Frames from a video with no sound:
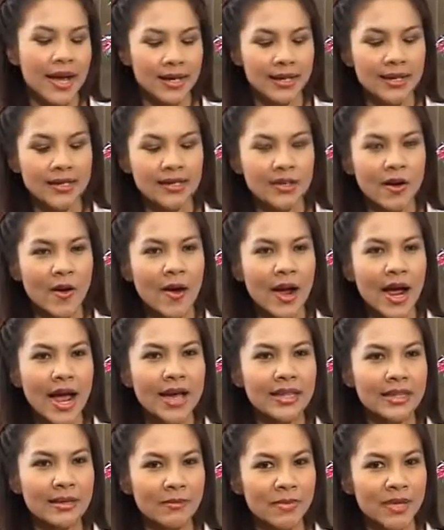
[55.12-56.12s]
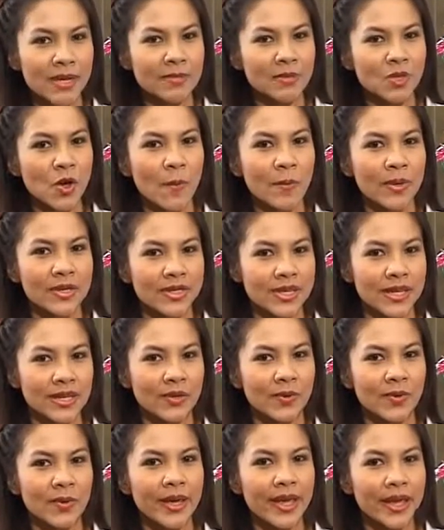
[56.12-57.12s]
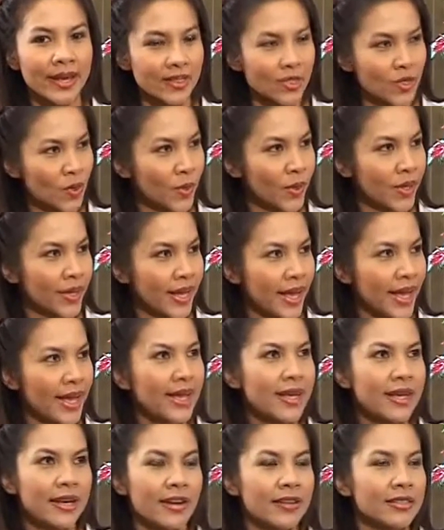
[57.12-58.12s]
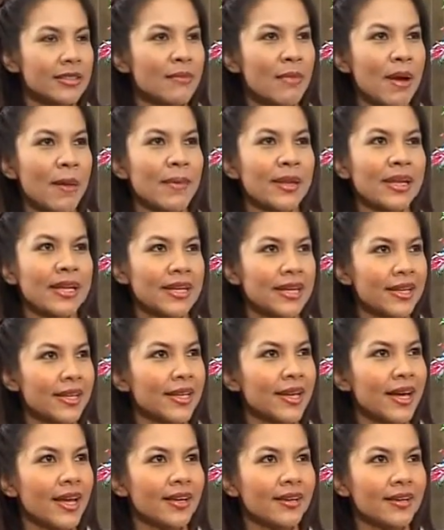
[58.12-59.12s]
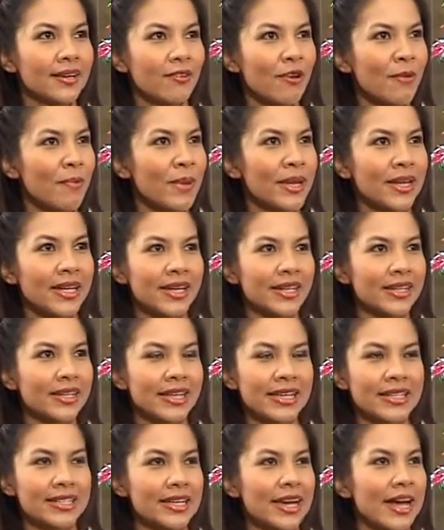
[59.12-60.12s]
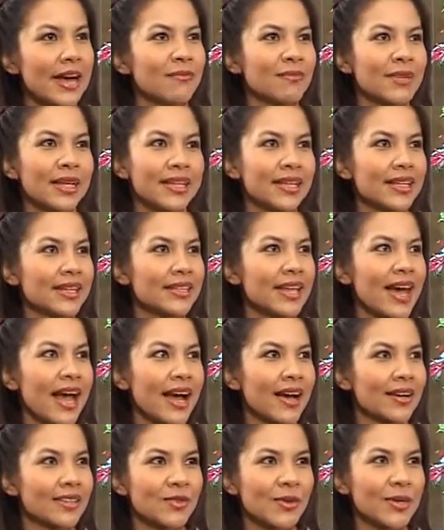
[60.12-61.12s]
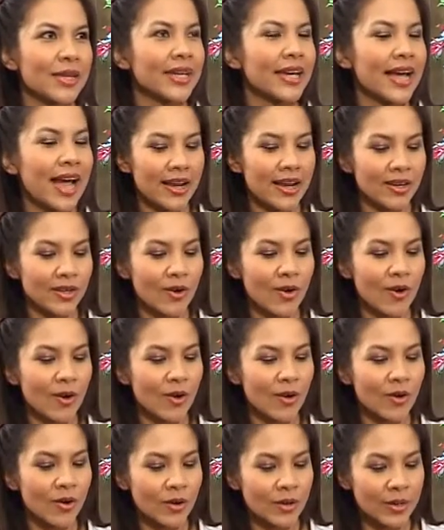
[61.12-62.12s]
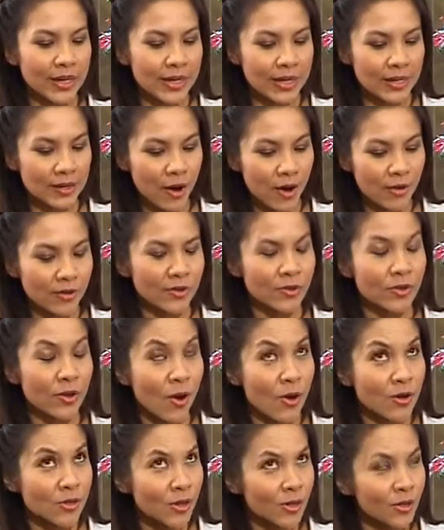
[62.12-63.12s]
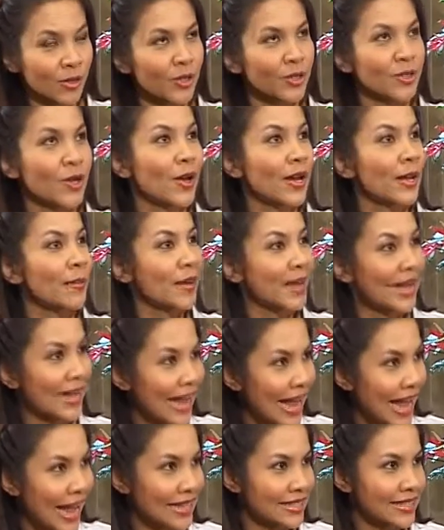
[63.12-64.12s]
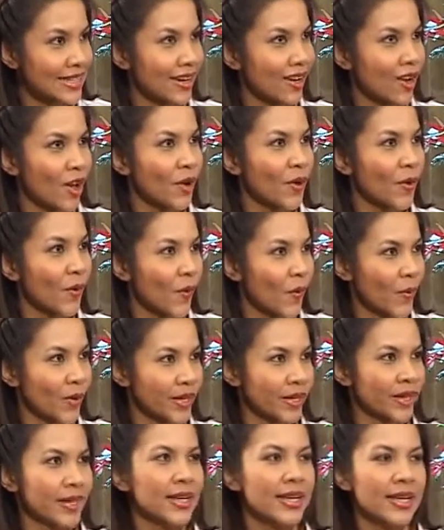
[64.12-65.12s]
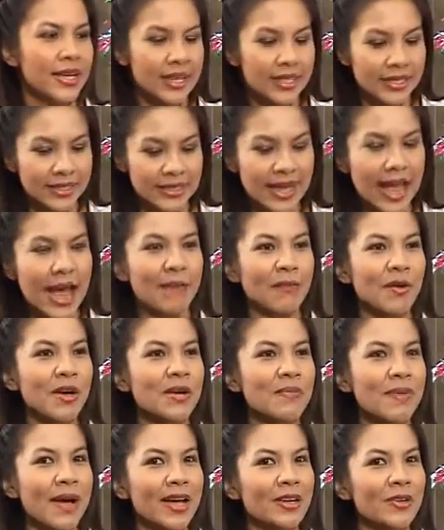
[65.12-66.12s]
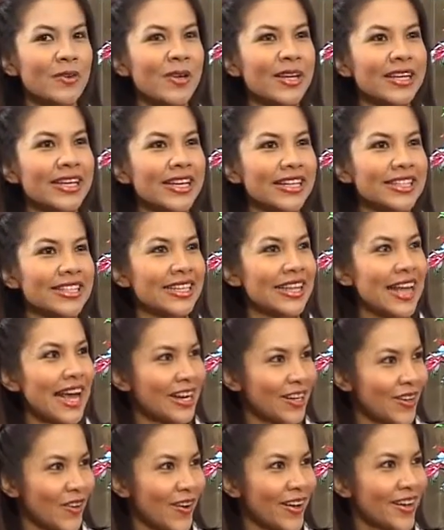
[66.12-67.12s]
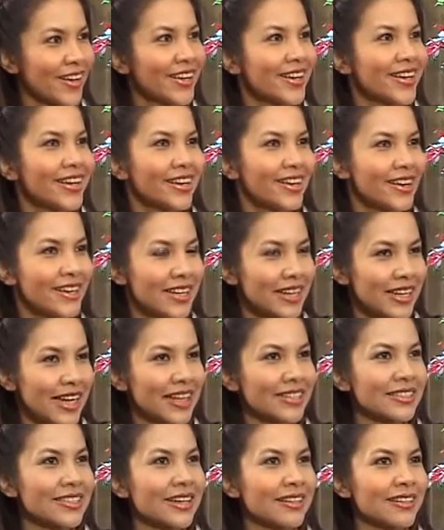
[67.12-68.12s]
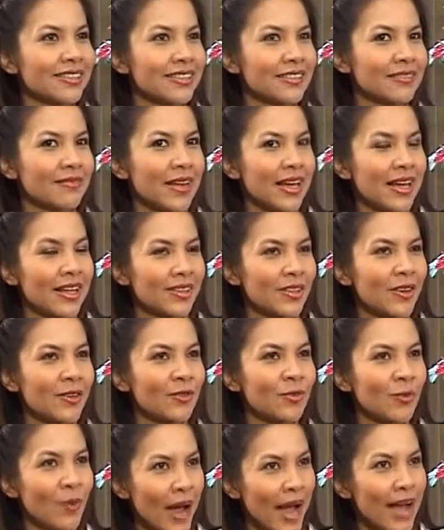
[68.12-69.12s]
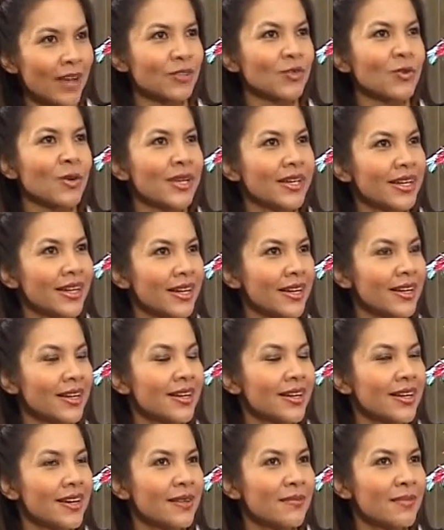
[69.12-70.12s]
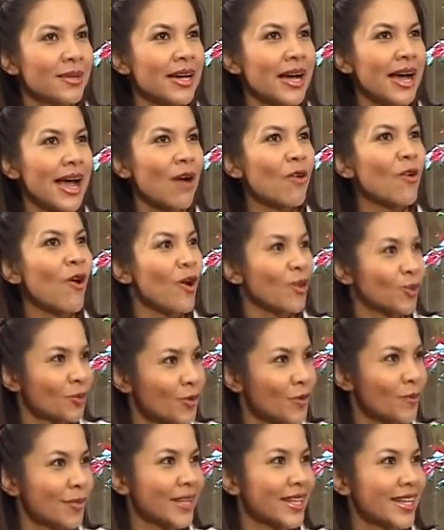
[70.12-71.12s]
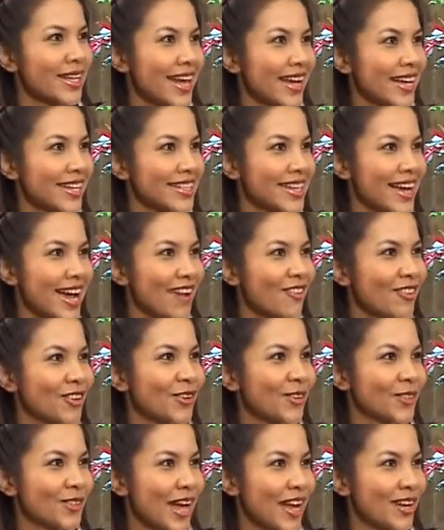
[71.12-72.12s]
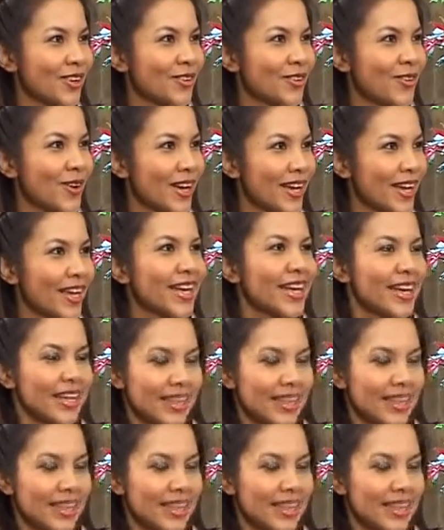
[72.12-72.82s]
อันที่ 2 ค่าธรรมเนียม 2%ของเอกชนเนี่ยก็จะมาเป็นเงินเดือน หรือว่าเป็นเงินกิจกรรมอะไรต่าง ๆสวัสการของกกสทช และพนักงาน 700กว่าคน 3 ก็คือภาคธุรกิจจะหนักหน่อย ก็คือหลังจากต้องถูกหักส่วนหนึ่ง เพื่อเข้ากองทุนพัฒนากิจการวิทยุทัศน์ด้วย